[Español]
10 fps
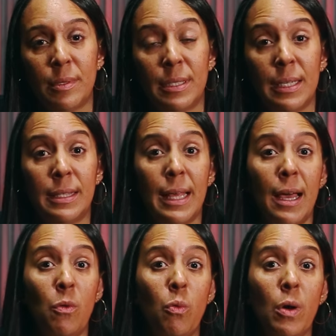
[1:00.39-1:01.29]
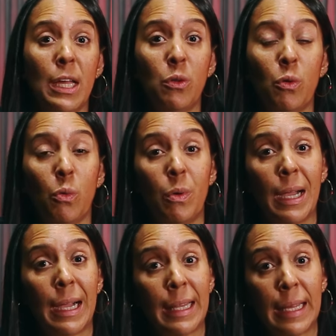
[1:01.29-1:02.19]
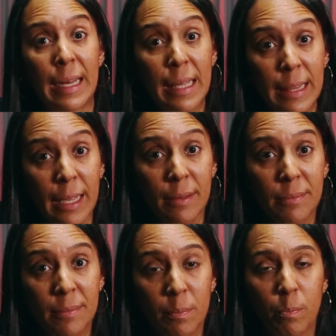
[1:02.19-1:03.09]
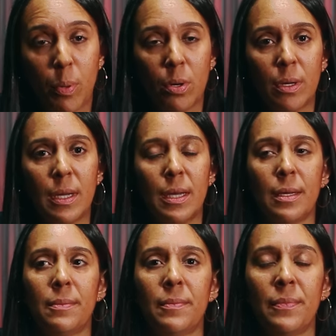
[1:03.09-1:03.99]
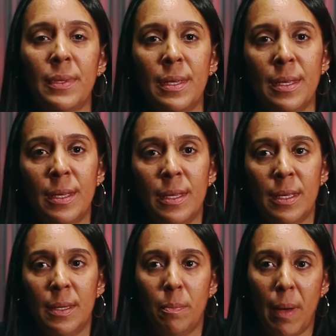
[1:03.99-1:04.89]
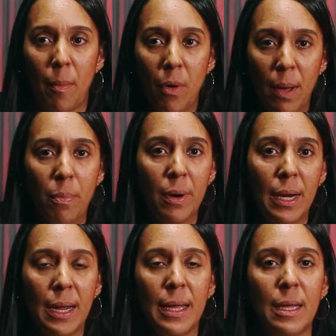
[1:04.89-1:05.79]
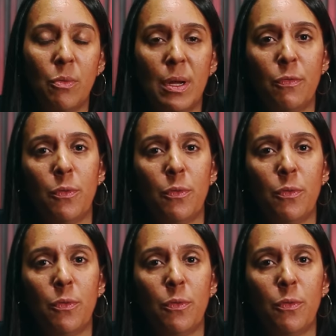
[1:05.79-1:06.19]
se están jugando con una candelita. ¿Por qué? Vamos a poner ahí una